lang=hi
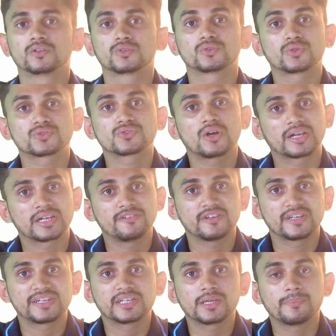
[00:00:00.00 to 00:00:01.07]
तो दोस्तों अगले
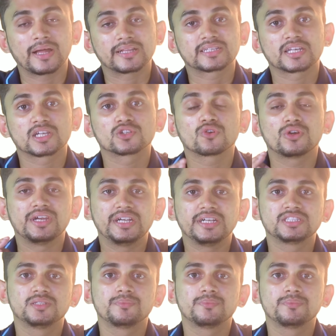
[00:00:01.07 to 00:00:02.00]
वेरिएंट की बात करेंगे तो एट